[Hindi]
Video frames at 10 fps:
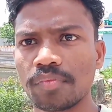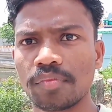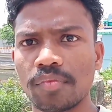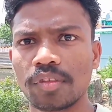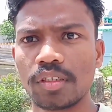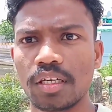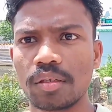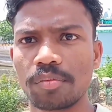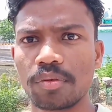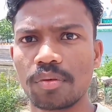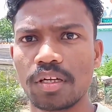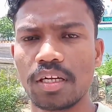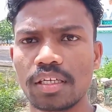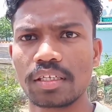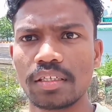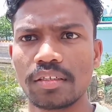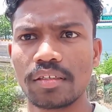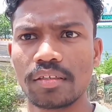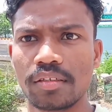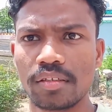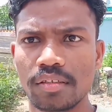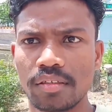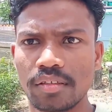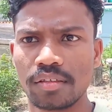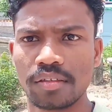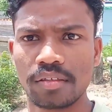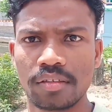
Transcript: यहाँ पे कभी महेश्वरम गए आप लोग तो